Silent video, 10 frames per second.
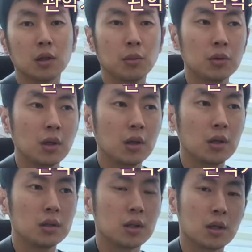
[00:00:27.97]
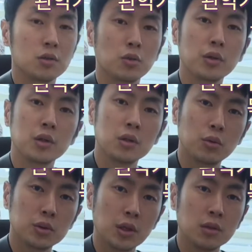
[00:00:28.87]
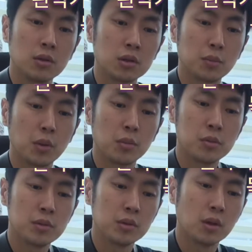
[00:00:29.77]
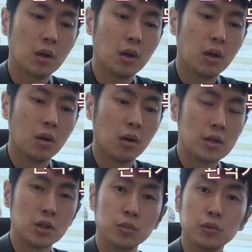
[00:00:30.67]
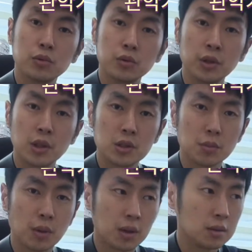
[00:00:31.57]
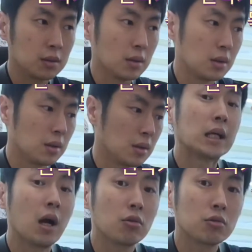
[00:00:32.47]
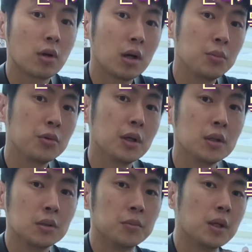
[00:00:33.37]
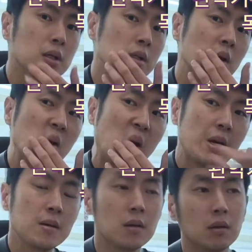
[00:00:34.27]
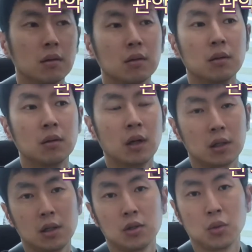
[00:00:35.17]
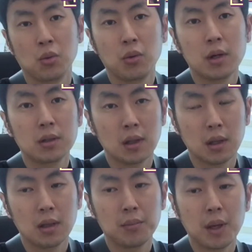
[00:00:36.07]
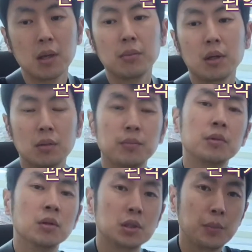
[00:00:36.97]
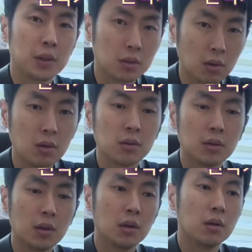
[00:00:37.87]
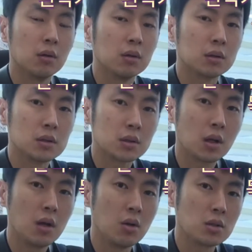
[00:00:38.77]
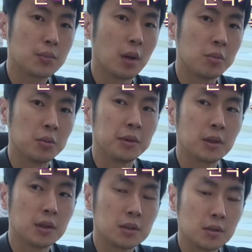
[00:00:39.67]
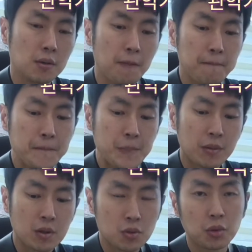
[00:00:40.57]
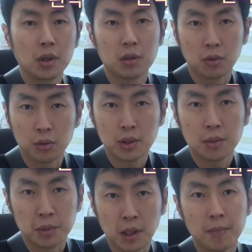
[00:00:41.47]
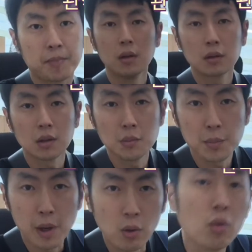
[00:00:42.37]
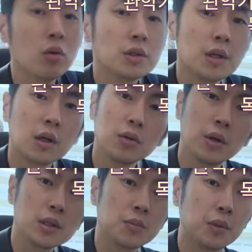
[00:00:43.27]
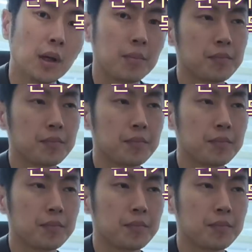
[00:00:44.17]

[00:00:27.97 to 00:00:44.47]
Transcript: 이번에 제가 소개해드리고자 하는 연습 방법은 어, 아시는 분들도 있겠지만 제가 한국과 일본에 있는 음대에서 어, 악기를 전공할 때 매일매일 연습했던 어, 그 스케일 연습 방법에 대해서 소개해드리고자 합니다. 그러면 바로 시작하도록 하겠습니다.